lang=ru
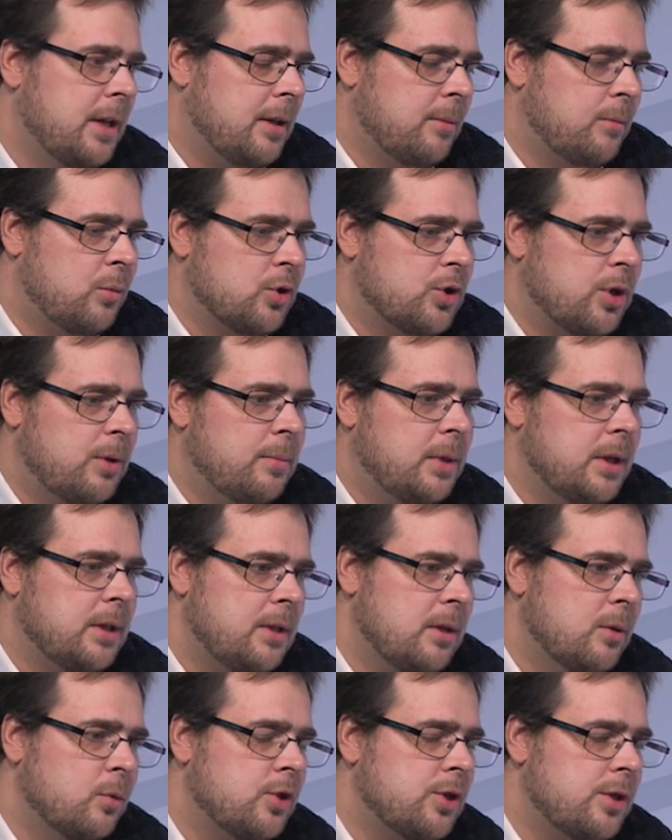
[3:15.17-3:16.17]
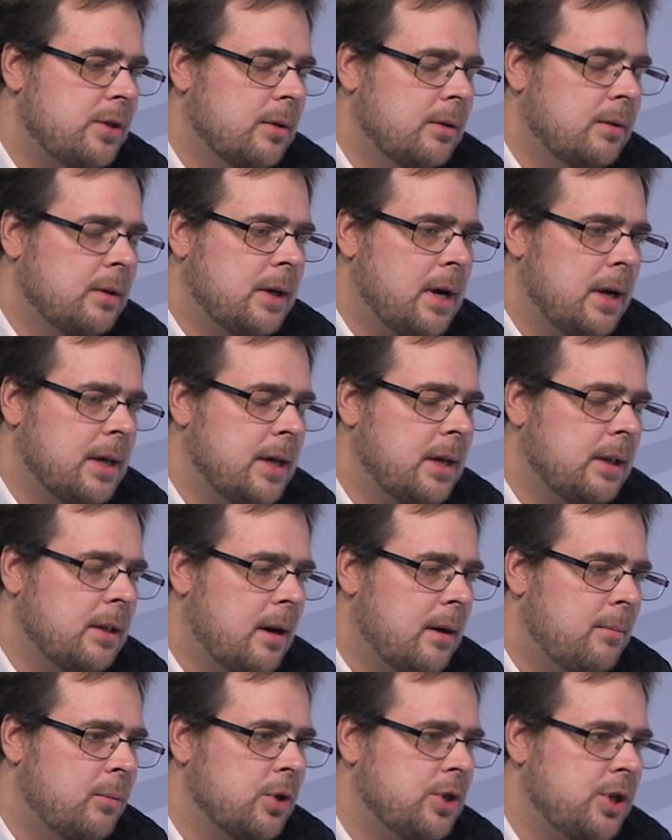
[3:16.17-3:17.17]
Это может быть неучтенные
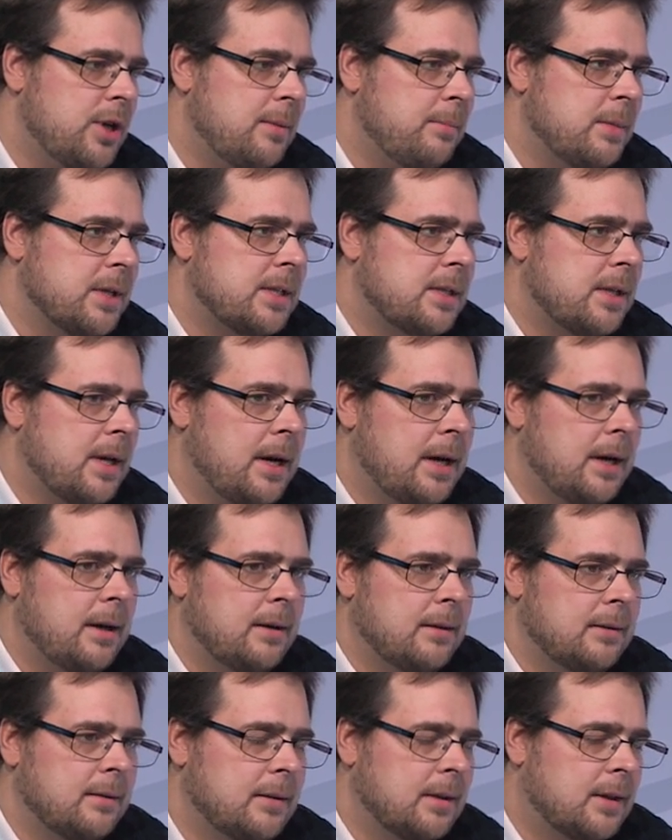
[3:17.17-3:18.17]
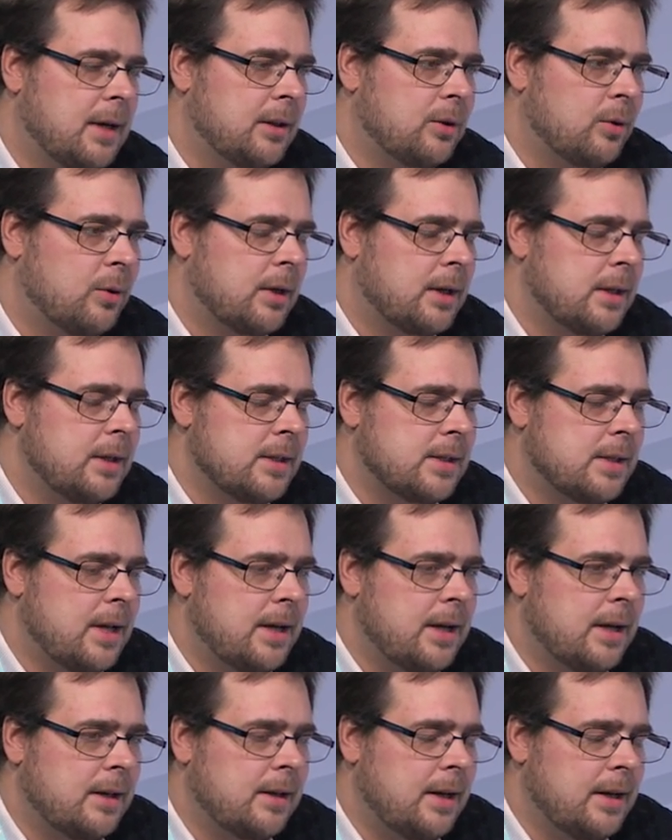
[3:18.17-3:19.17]
какие-то рабочие места, на которых не
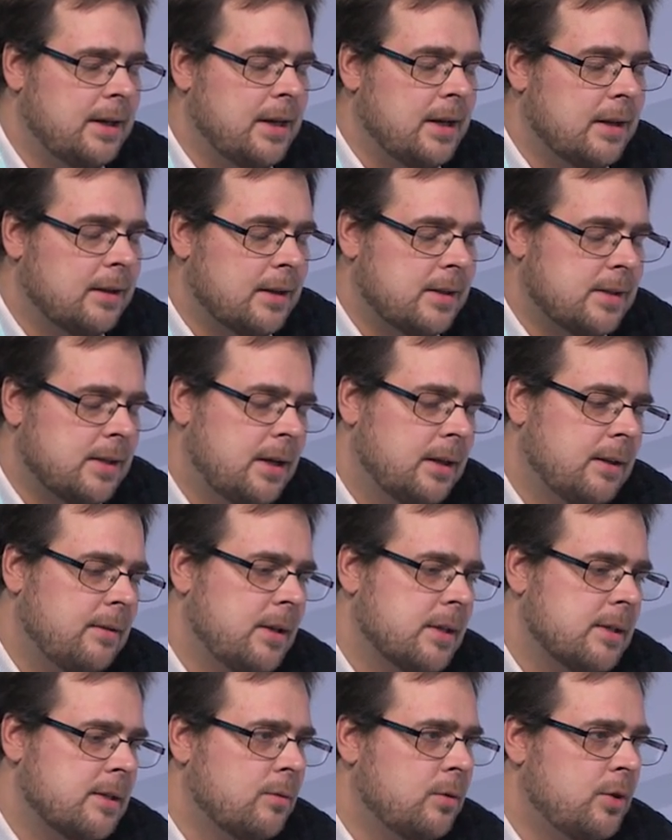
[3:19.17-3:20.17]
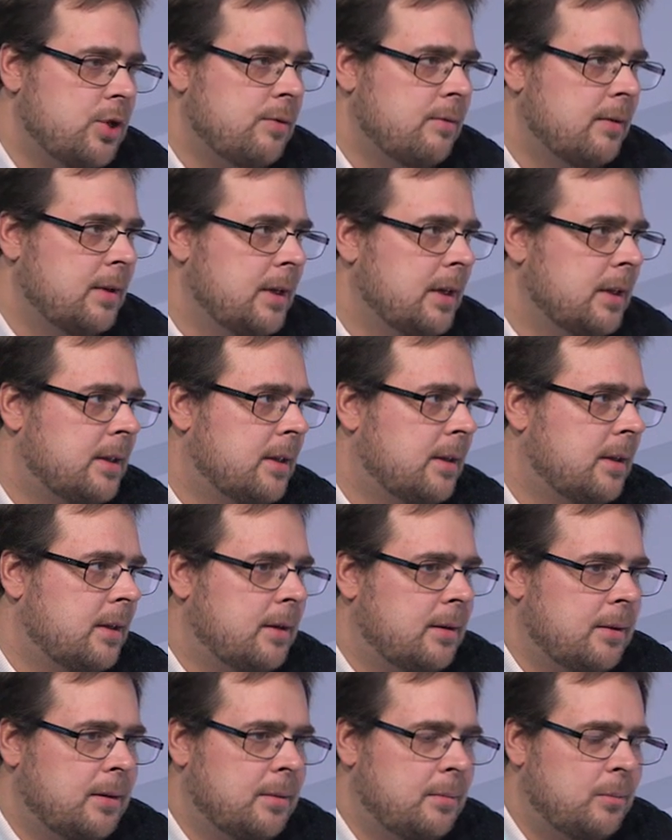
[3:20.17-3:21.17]
стояло агента соответствующего. Это
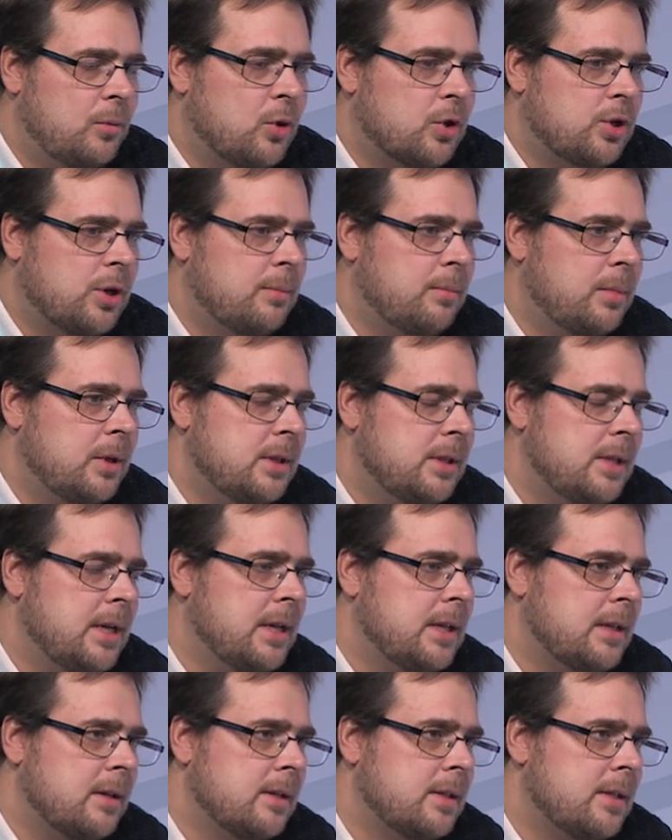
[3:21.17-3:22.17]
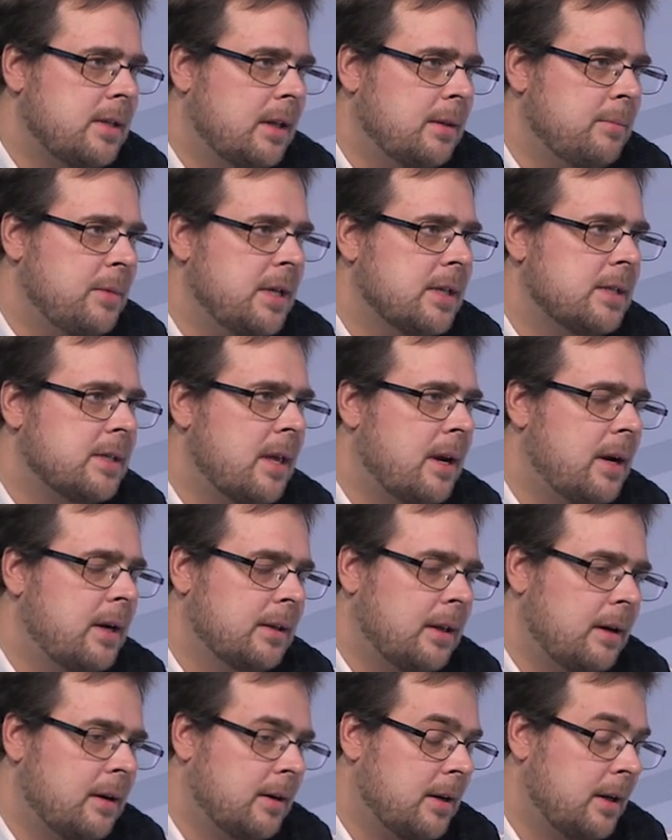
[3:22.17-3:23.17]
может быть деятельность
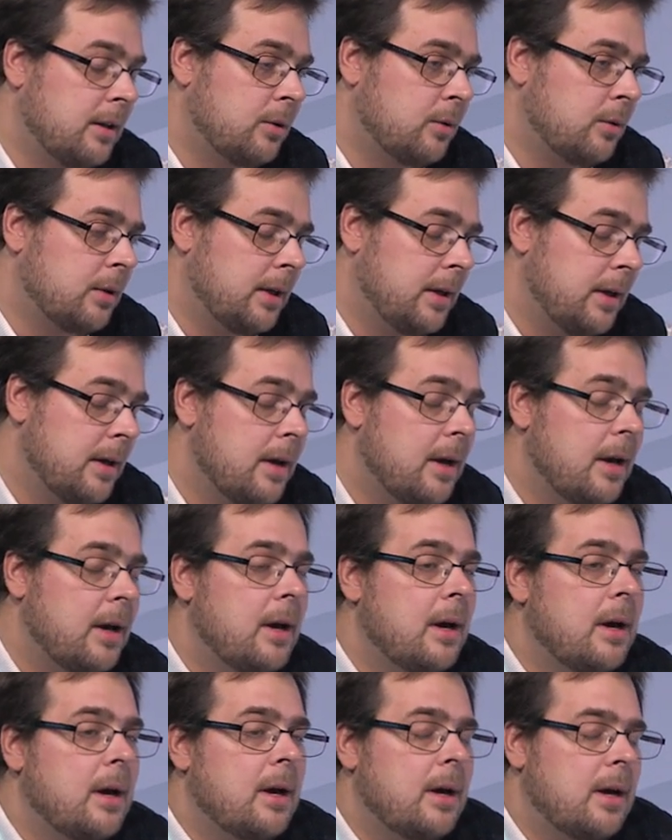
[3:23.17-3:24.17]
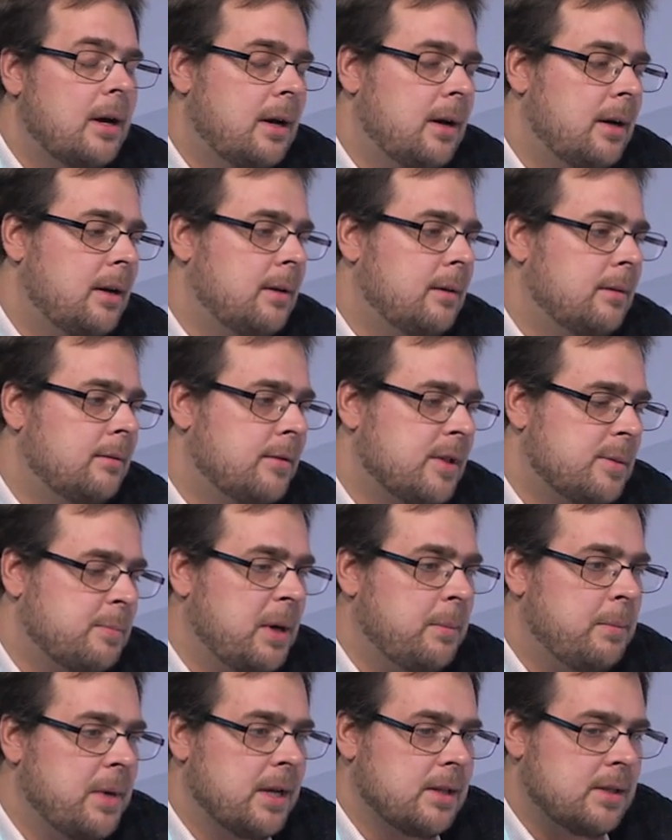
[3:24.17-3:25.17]
администратора, который а,
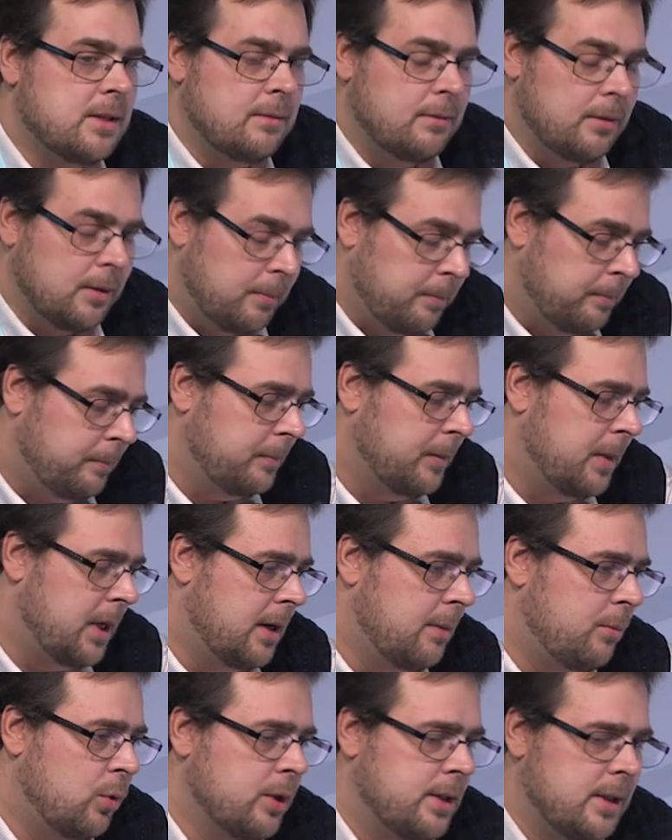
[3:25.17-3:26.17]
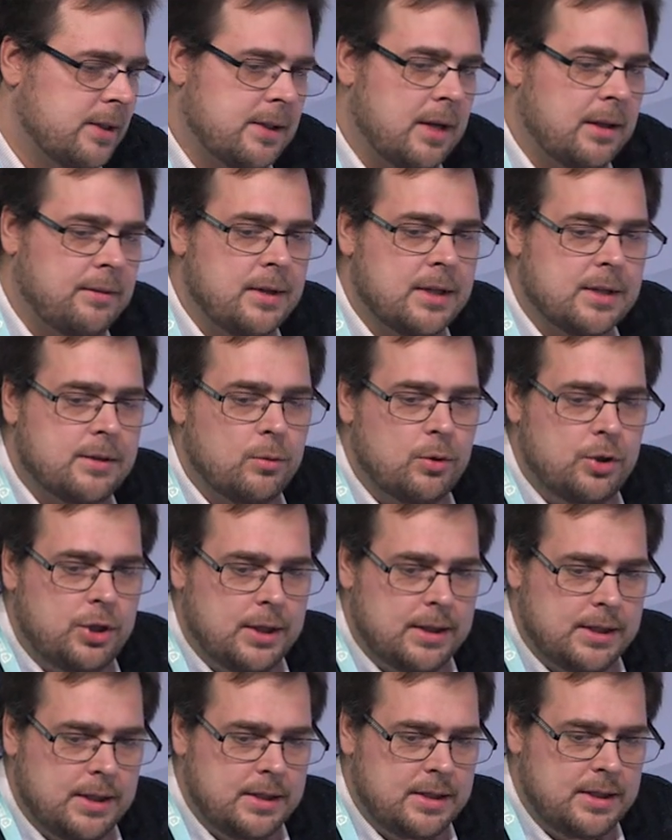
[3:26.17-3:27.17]
воспрепятствовал работе
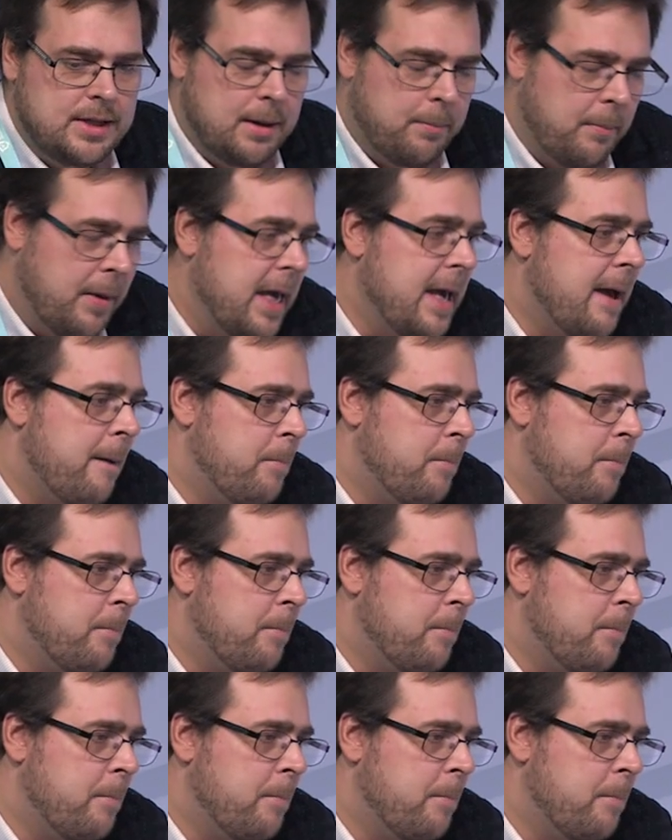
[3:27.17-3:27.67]
соответствующих систем.